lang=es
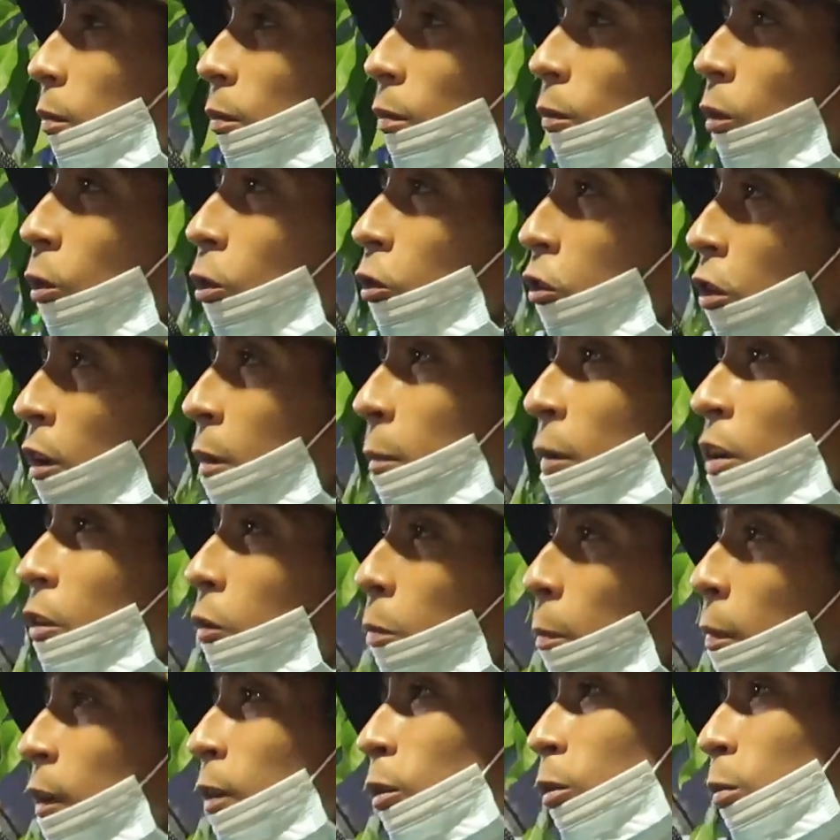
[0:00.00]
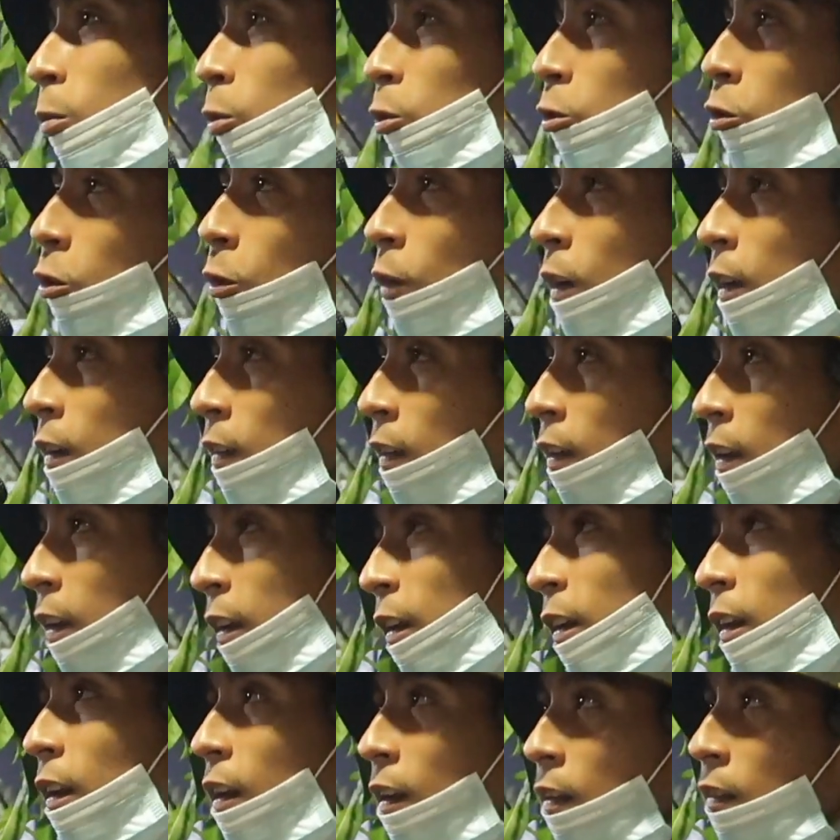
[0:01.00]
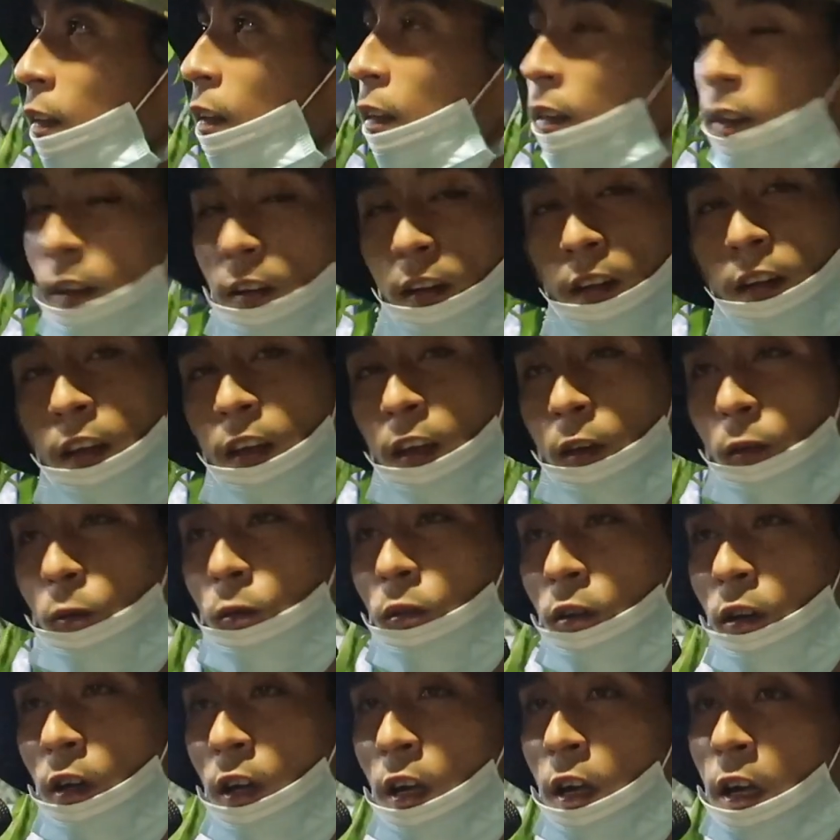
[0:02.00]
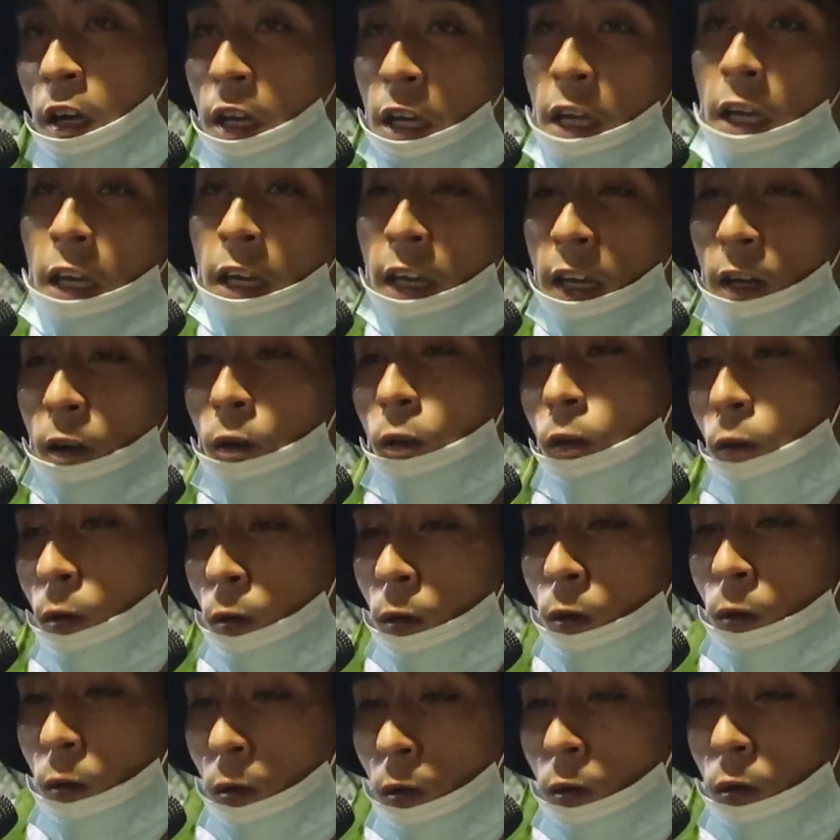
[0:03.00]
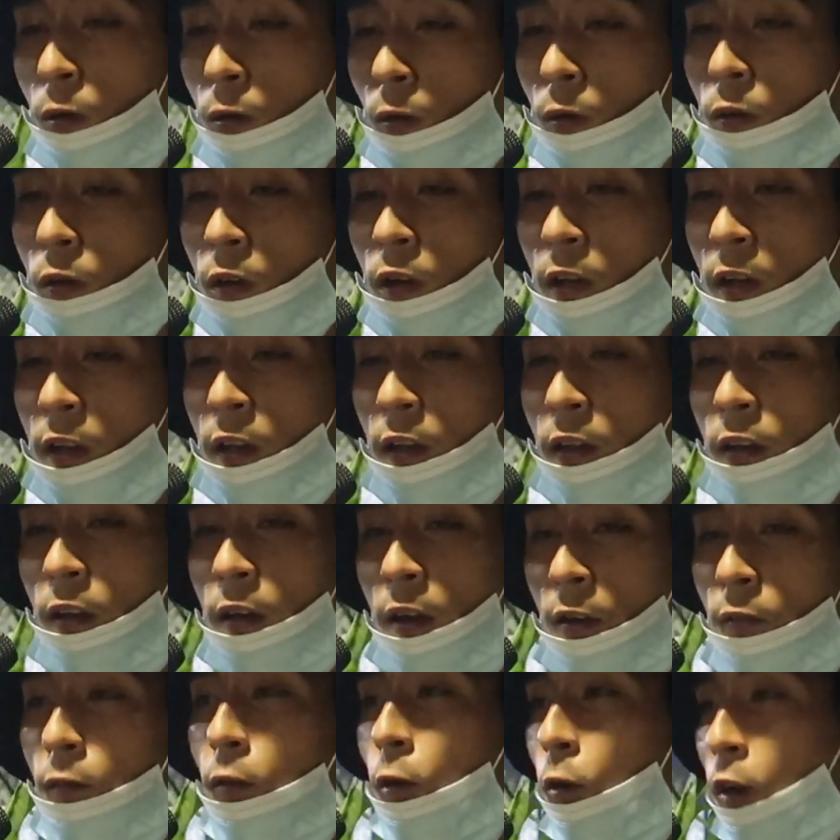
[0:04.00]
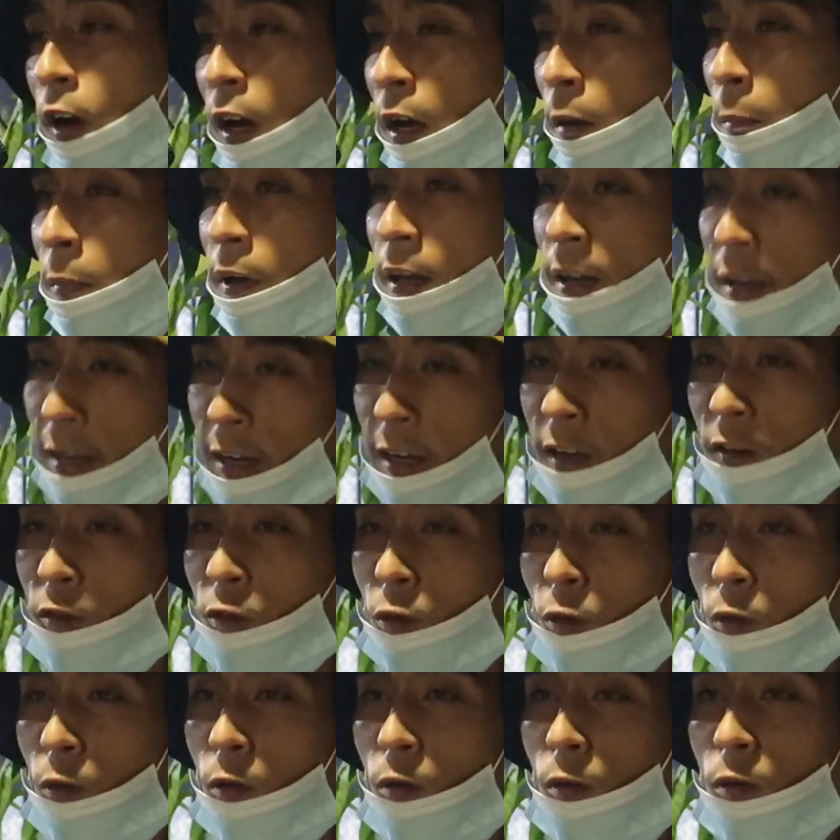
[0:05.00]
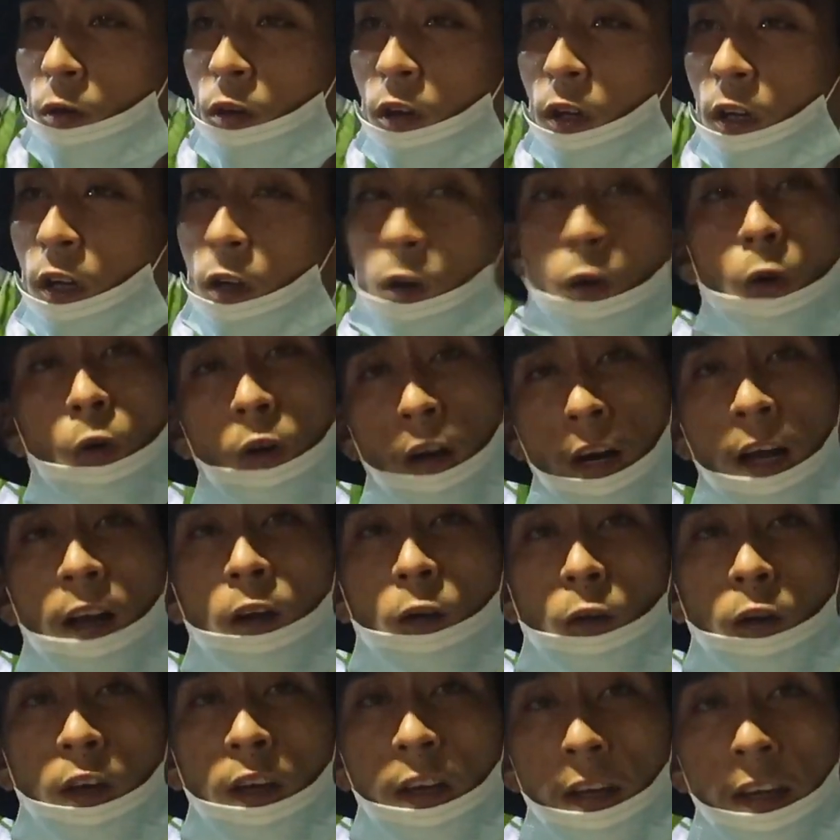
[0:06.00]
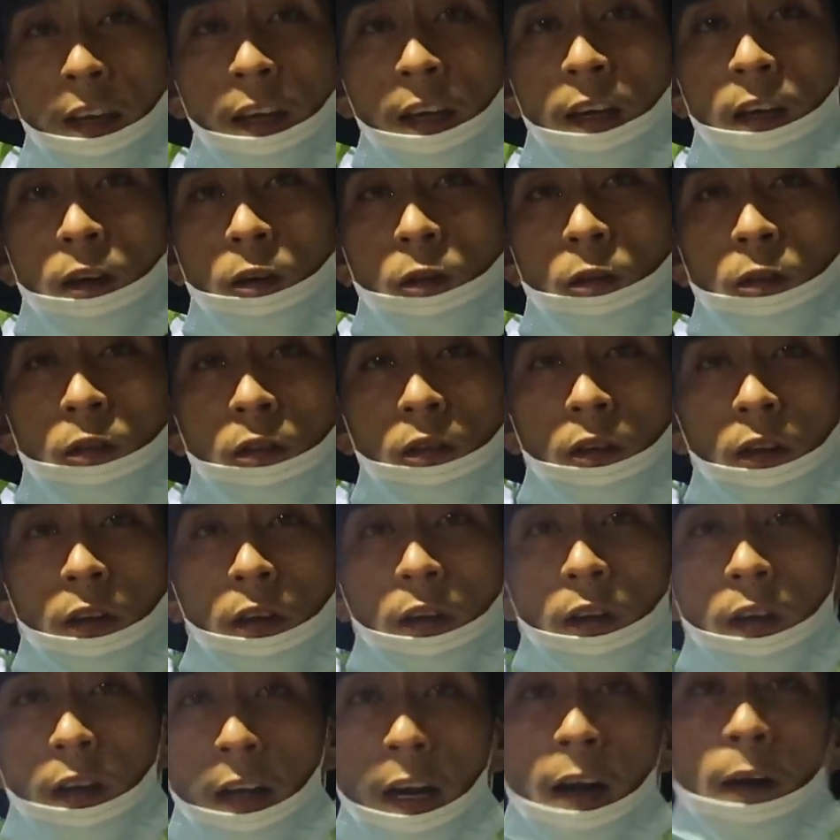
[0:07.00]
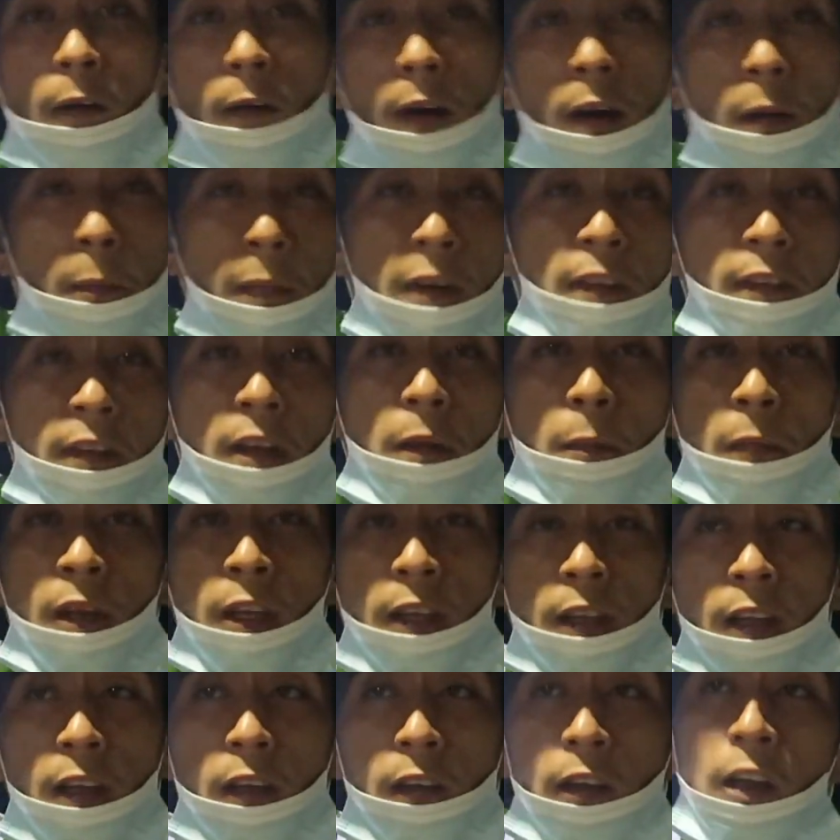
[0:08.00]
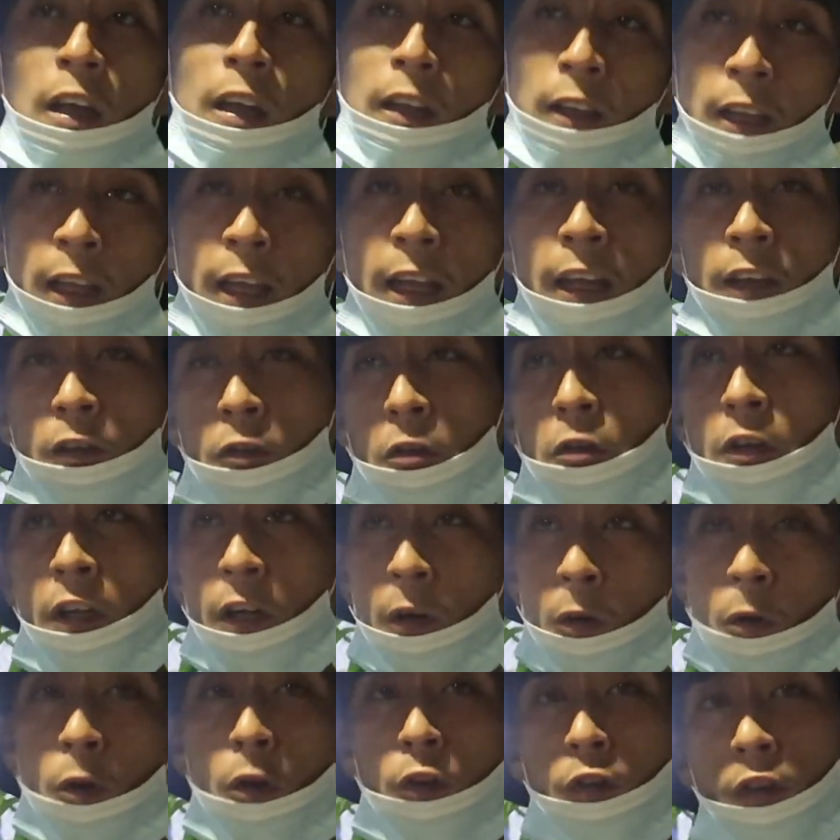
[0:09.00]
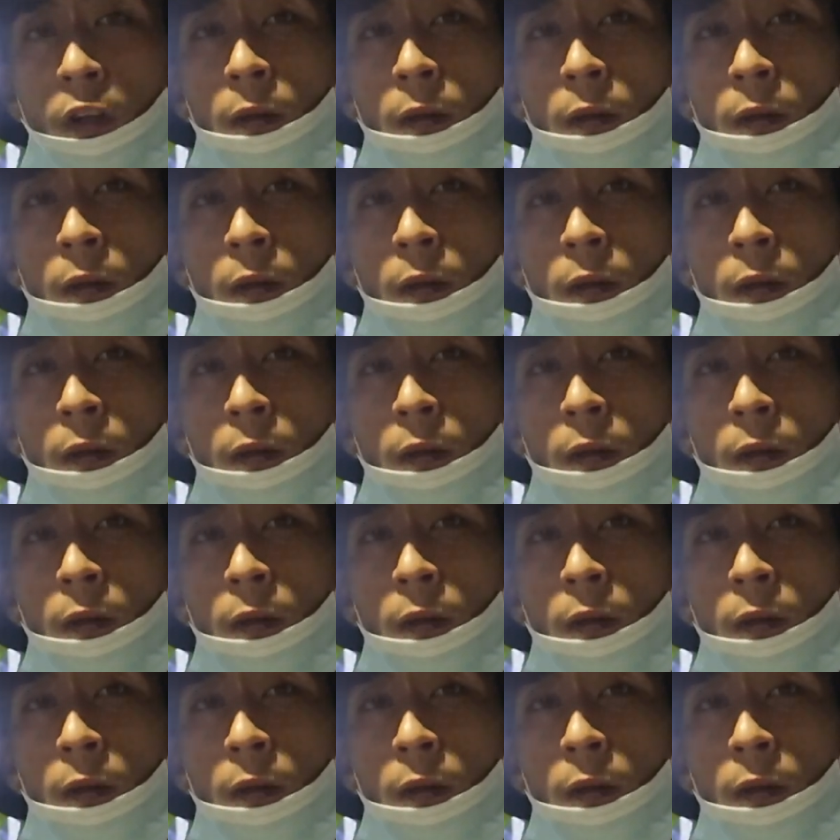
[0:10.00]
no sé, me inspiro mucho en ese, en ese sentido y quiero enfocarme en eso, lograr lo que quiero, grabar mis temitas. De hecho, tengo unos